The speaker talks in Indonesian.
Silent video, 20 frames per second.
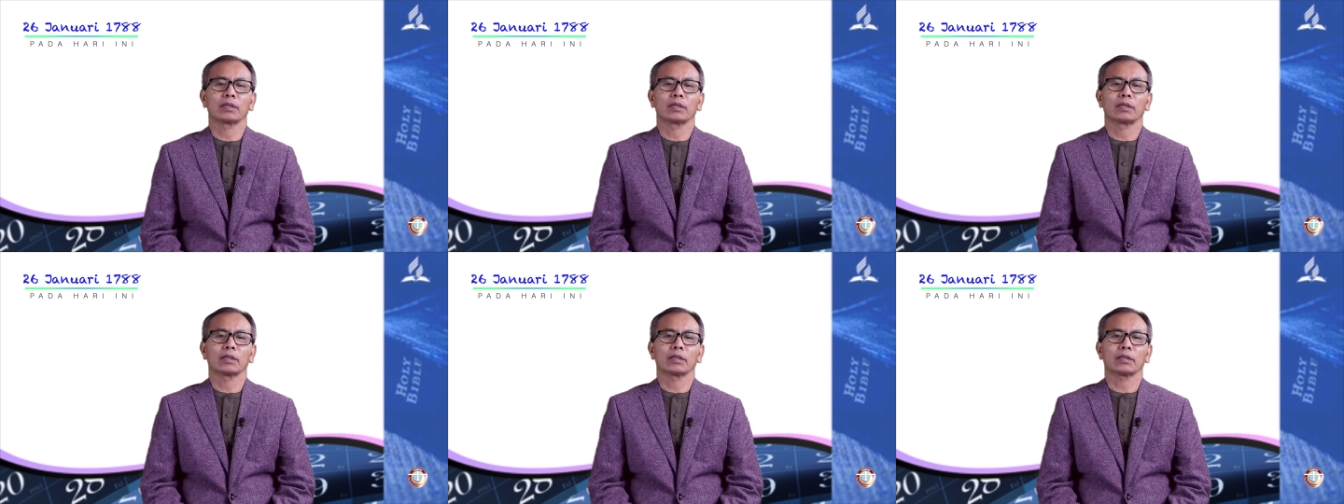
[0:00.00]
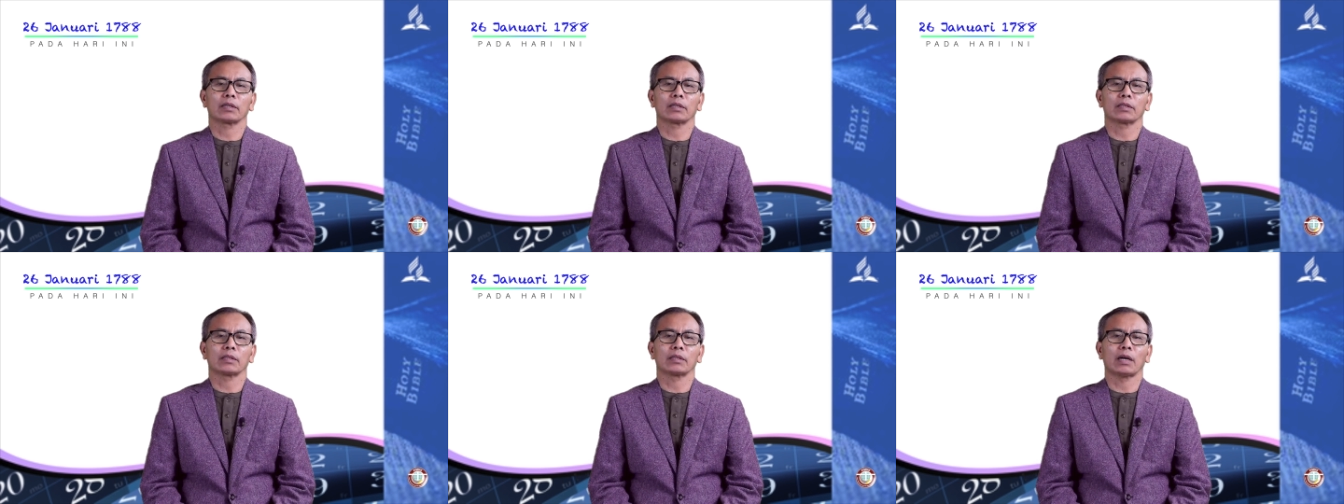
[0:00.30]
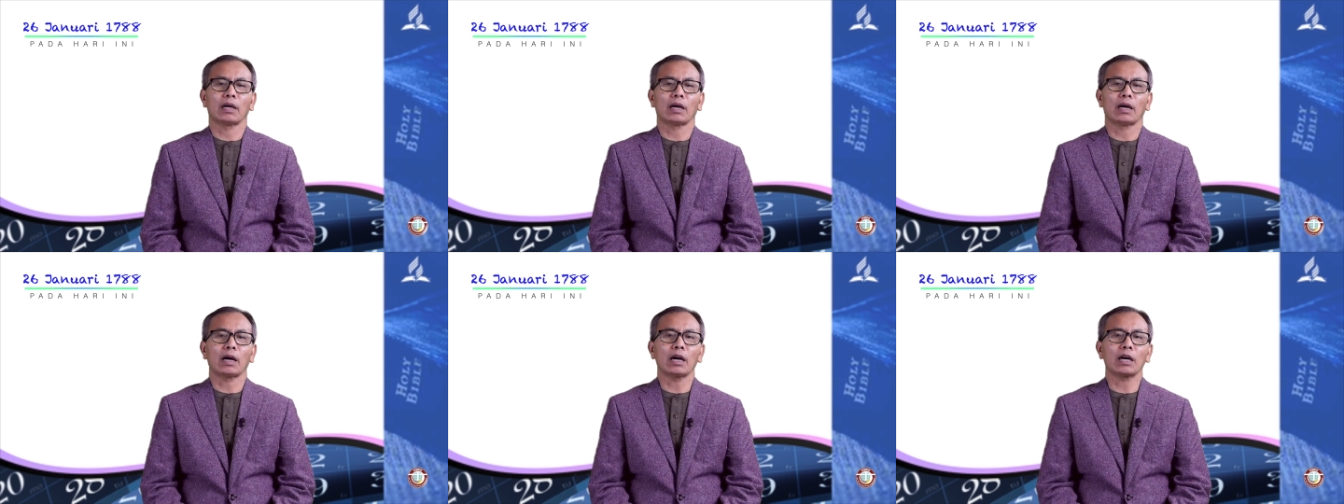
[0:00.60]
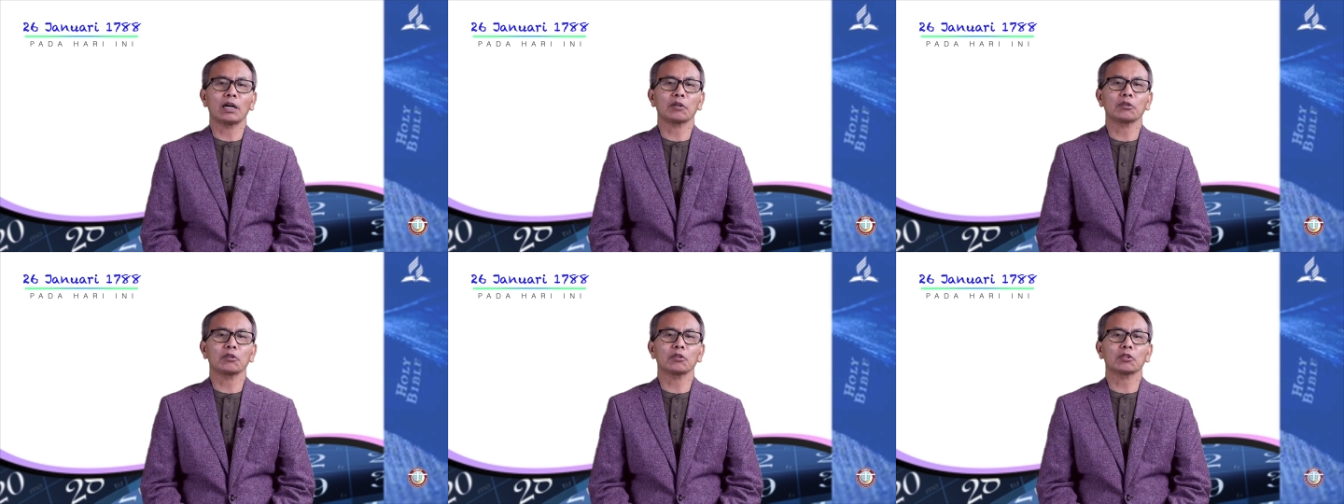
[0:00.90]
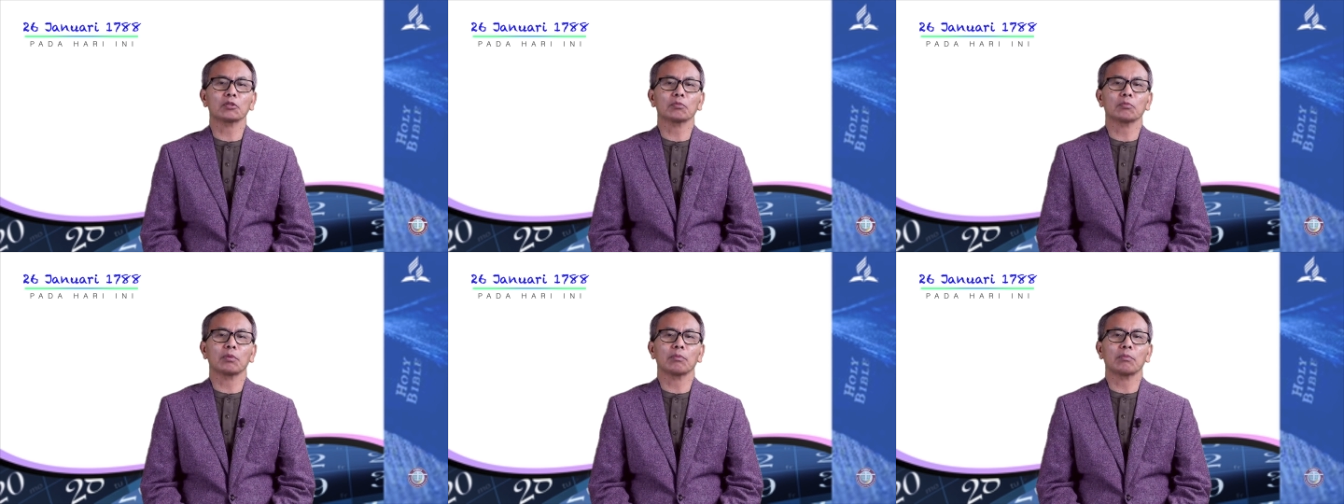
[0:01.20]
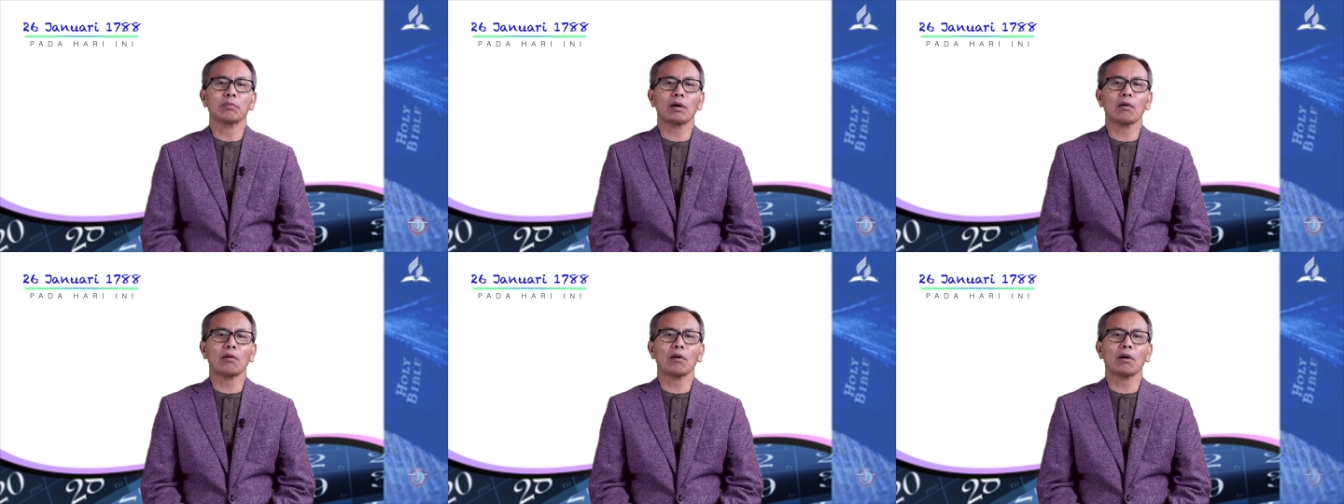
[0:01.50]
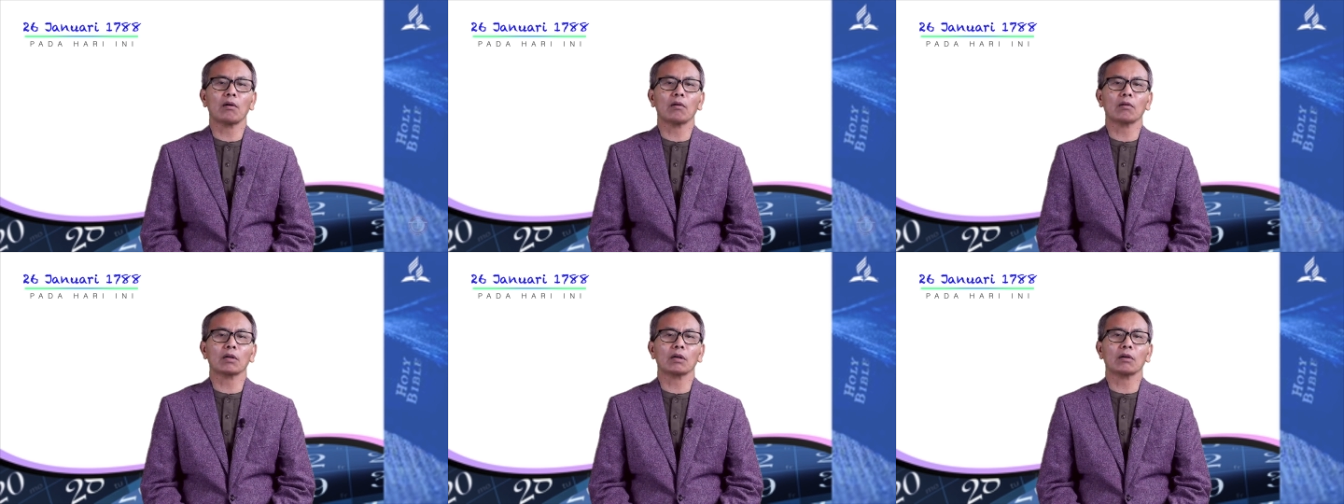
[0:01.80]
kita harus membawa
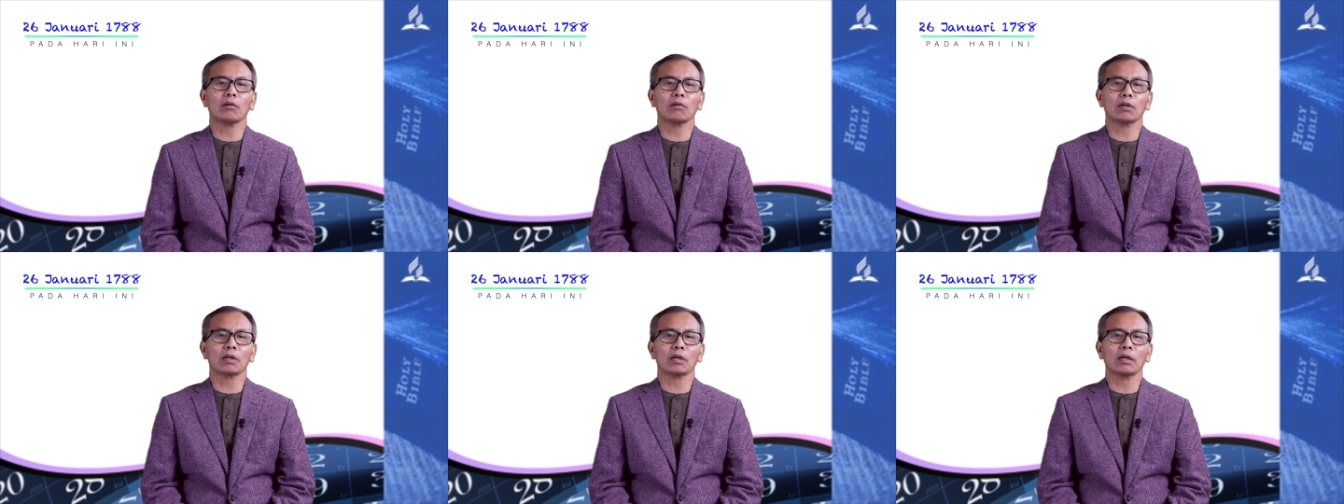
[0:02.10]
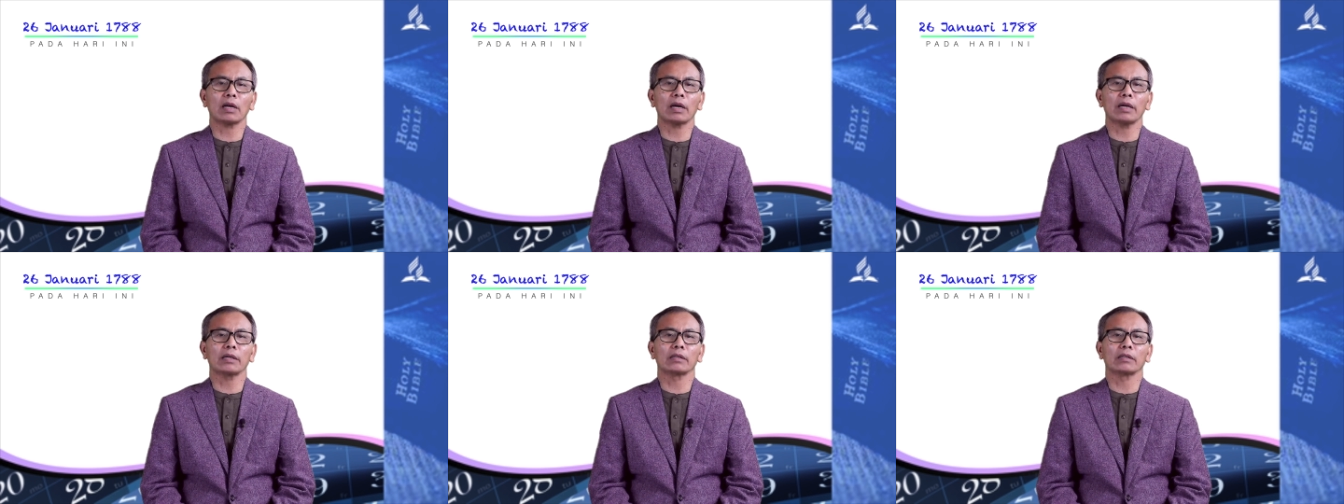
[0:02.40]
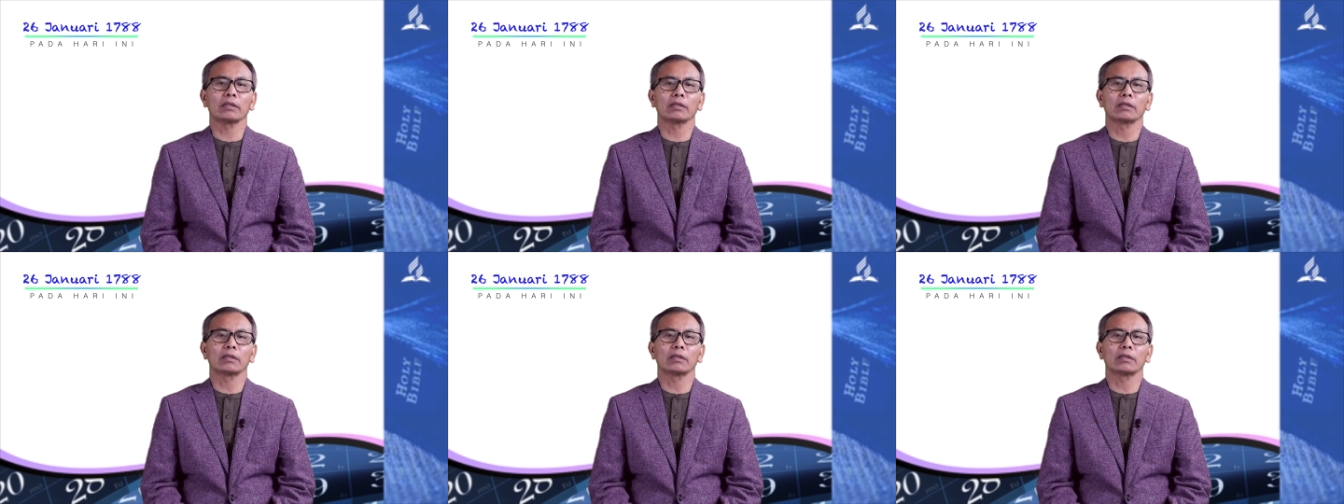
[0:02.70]
orang-orang lain